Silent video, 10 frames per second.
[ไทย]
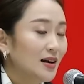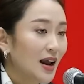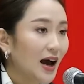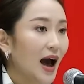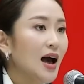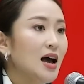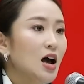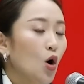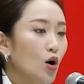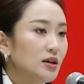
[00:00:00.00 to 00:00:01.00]
นะคะ
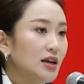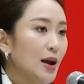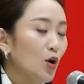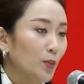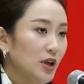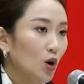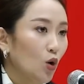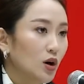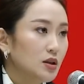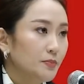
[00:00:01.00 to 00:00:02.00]
คนที่ได้ผลประโย
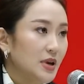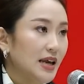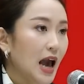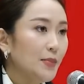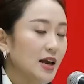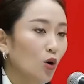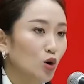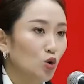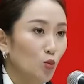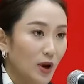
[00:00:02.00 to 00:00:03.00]
ชน์มีแค่เพียงค
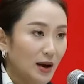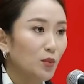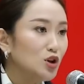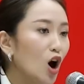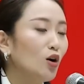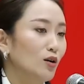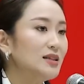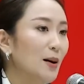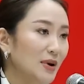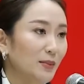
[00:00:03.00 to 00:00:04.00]
นกลุ่มเล็กบนยอดของ
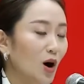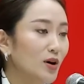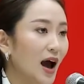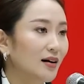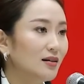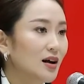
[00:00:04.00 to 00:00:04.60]
สามเหลี่ยมเท่านั้น